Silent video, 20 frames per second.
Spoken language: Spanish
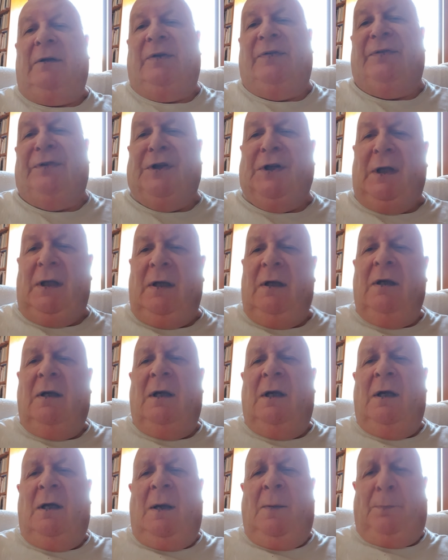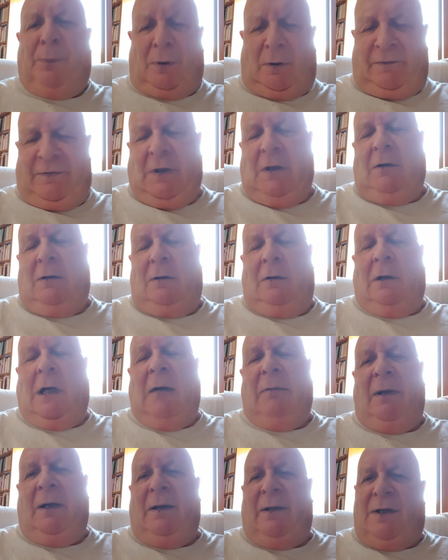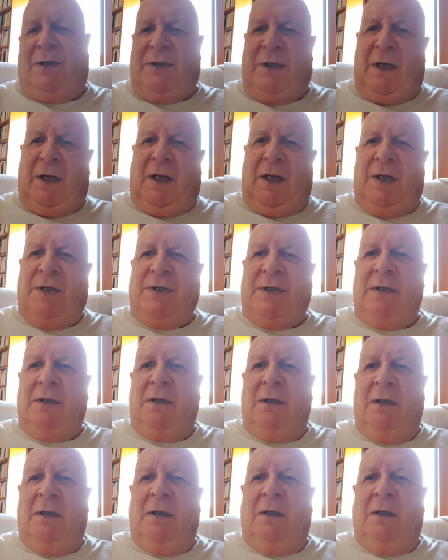de cine, prefiero hablar de series